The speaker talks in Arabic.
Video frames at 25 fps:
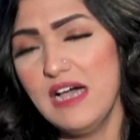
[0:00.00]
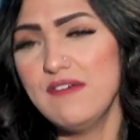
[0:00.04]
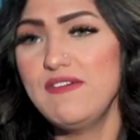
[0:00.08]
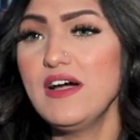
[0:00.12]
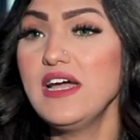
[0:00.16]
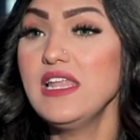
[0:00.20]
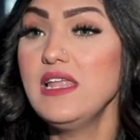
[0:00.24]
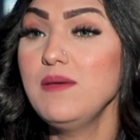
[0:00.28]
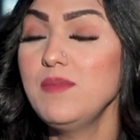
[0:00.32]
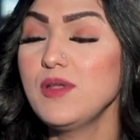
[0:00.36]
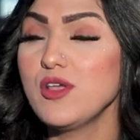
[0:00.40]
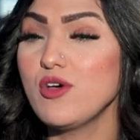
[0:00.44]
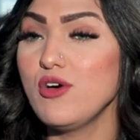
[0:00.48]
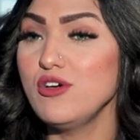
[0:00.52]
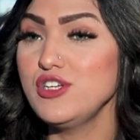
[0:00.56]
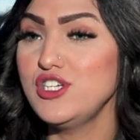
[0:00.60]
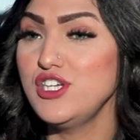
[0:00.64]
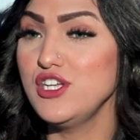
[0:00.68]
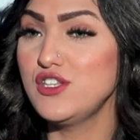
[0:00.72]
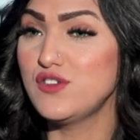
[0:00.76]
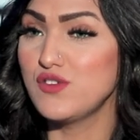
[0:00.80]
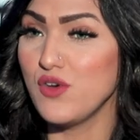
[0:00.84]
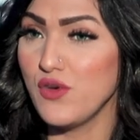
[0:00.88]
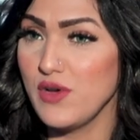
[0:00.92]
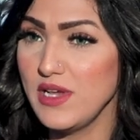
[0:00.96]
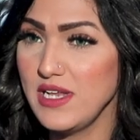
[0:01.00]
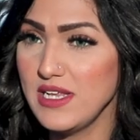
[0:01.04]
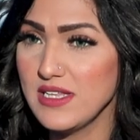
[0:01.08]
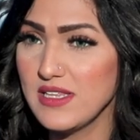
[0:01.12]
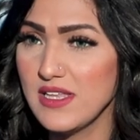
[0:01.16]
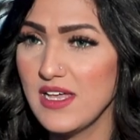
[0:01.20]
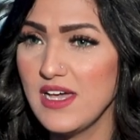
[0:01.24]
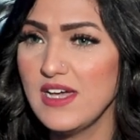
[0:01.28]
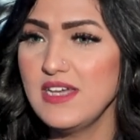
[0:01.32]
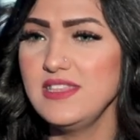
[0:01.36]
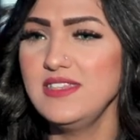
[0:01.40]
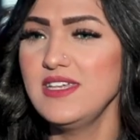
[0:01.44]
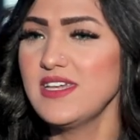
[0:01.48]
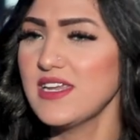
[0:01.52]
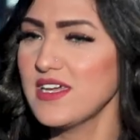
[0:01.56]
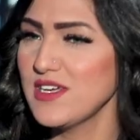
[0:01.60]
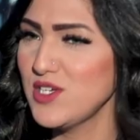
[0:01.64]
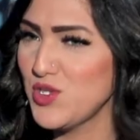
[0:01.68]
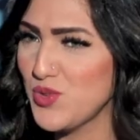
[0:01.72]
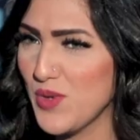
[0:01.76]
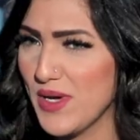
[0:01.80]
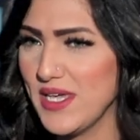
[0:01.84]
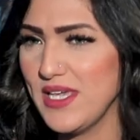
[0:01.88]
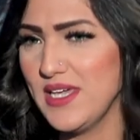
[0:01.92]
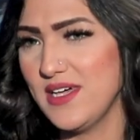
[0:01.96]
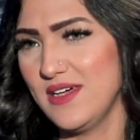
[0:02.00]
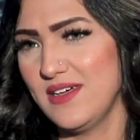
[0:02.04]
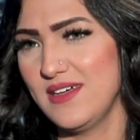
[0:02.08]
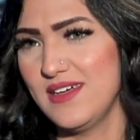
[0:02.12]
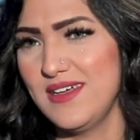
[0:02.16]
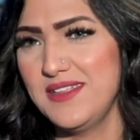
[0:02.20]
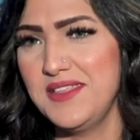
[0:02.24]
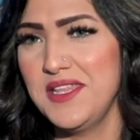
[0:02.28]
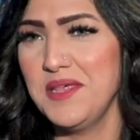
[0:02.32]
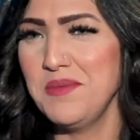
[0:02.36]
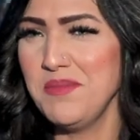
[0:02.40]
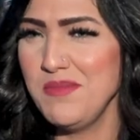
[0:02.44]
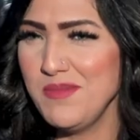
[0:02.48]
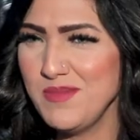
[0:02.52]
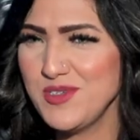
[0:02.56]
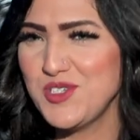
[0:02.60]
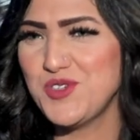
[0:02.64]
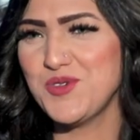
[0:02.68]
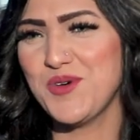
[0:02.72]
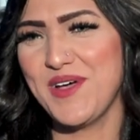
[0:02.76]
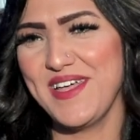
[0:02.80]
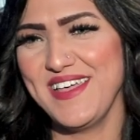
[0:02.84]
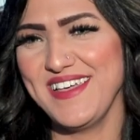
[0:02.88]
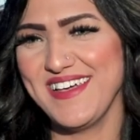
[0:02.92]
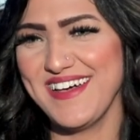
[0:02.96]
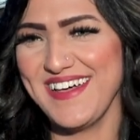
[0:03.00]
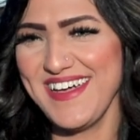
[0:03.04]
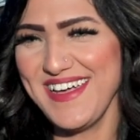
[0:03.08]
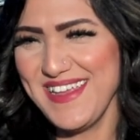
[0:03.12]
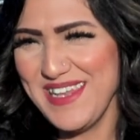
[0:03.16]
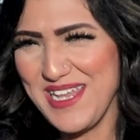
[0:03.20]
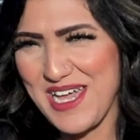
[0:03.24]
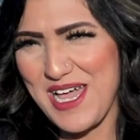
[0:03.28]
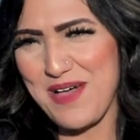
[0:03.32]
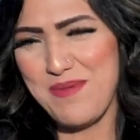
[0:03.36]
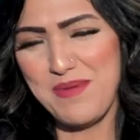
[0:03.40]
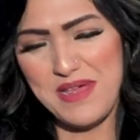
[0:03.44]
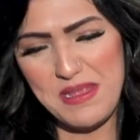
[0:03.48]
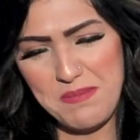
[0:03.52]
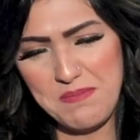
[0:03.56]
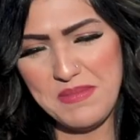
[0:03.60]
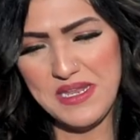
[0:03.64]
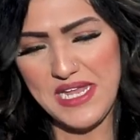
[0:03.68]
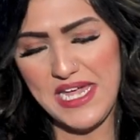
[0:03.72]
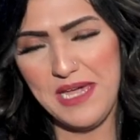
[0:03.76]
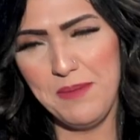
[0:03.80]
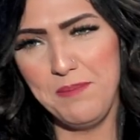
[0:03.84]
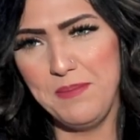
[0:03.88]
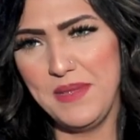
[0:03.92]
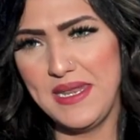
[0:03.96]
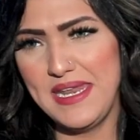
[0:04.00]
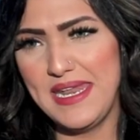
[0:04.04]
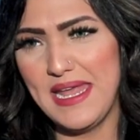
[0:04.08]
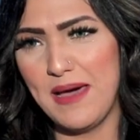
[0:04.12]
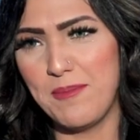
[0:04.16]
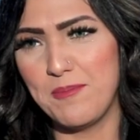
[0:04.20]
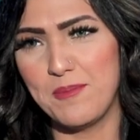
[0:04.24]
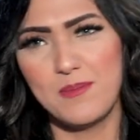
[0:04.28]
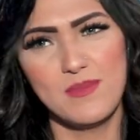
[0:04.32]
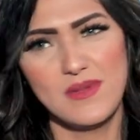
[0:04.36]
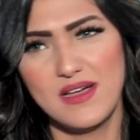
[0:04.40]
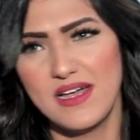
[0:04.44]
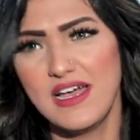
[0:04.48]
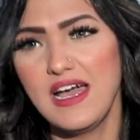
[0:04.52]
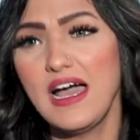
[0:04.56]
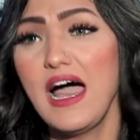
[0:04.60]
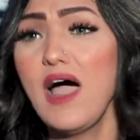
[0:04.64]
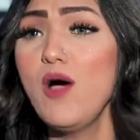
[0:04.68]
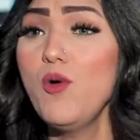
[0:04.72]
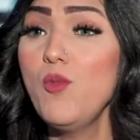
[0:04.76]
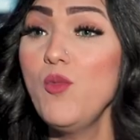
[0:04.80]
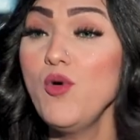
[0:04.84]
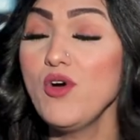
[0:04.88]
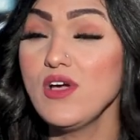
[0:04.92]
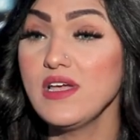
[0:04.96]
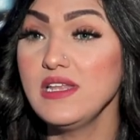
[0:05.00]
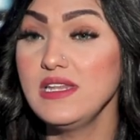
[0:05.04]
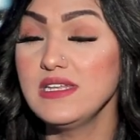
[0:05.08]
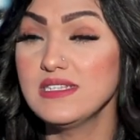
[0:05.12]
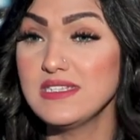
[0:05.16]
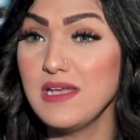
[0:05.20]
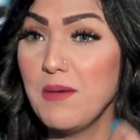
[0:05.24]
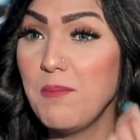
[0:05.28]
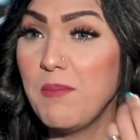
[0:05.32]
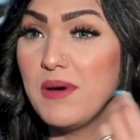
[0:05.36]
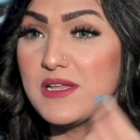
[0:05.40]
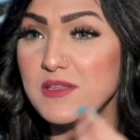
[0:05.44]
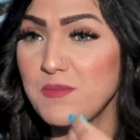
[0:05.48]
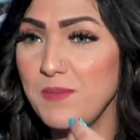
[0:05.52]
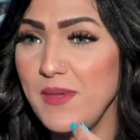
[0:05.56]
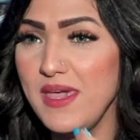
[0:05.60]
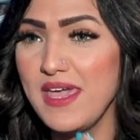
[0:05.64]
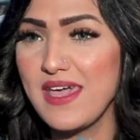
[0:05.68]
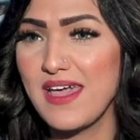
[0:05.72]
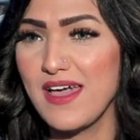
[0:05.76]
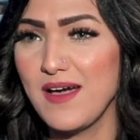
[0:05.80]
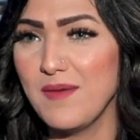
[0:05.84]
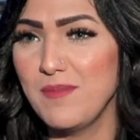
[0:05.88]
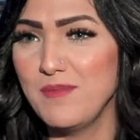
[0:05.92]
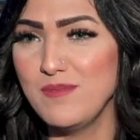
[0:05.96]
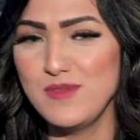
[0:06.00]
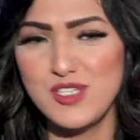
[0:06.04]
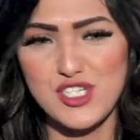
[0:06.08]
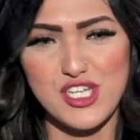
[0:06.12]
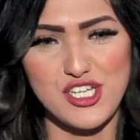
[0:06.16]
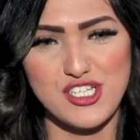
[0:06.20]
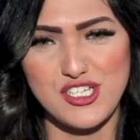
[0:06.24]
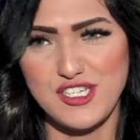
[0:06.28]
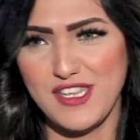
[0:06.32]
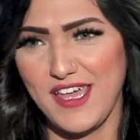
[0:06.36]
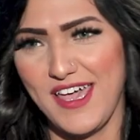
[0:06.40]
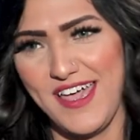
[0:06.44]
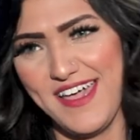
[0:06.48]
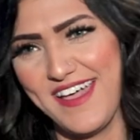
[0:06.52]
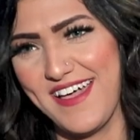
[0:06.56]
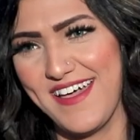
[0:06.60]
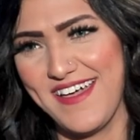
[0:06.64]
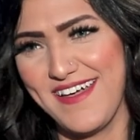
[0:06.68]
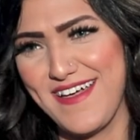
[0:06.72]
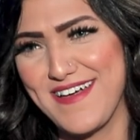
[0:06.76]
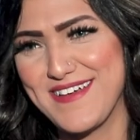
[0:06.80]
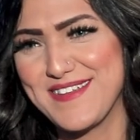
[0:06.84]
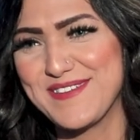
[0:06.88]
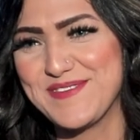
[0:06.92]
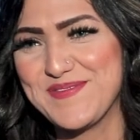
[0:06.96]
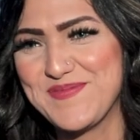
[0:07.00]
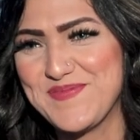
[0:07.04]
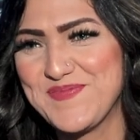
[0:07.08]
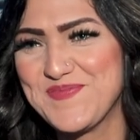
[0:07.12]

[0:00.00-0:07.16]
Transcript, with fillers: فاحنا بنخش التويلت نرغي شويه نم شويه احنا كبنات بنحب النم او ممكن نظبط ميك اب مش عشان حاجه يعني